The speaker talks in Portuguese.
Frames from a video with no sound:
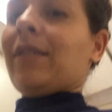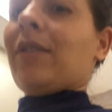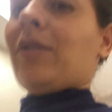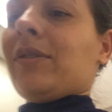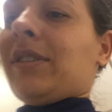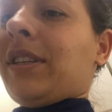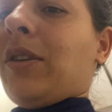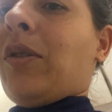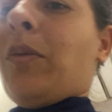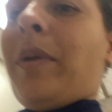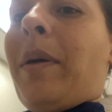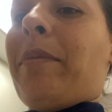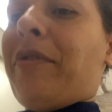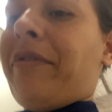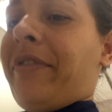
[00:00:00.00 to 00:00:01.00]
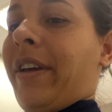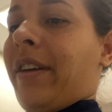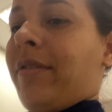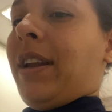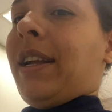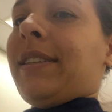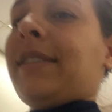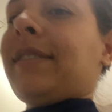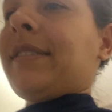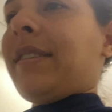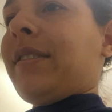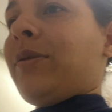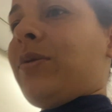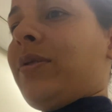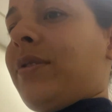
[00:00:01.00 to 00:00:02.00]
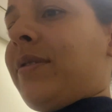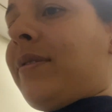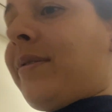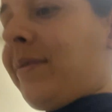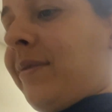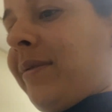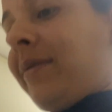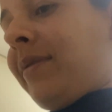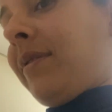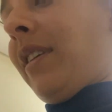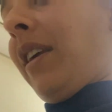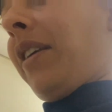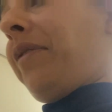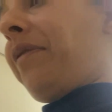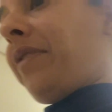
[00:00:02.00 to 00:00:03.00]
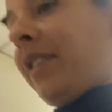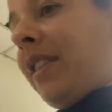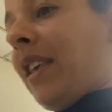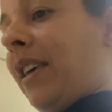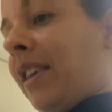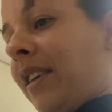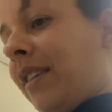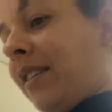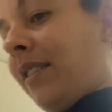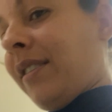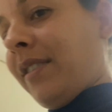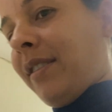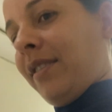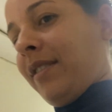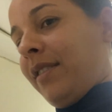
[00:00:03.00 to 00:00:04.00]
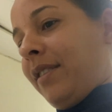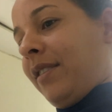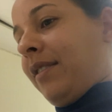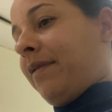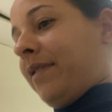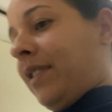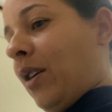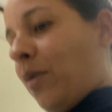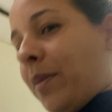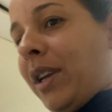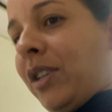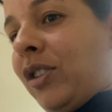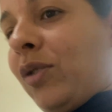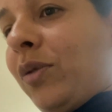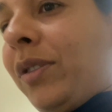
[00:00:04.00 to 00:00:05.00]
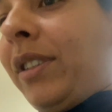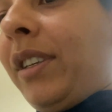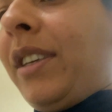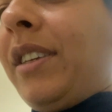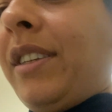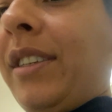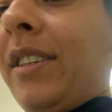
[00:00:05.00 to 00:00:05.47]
Consegui comprar meu ferro, graças a Deus. Até que fim, né? Finalmente consegui.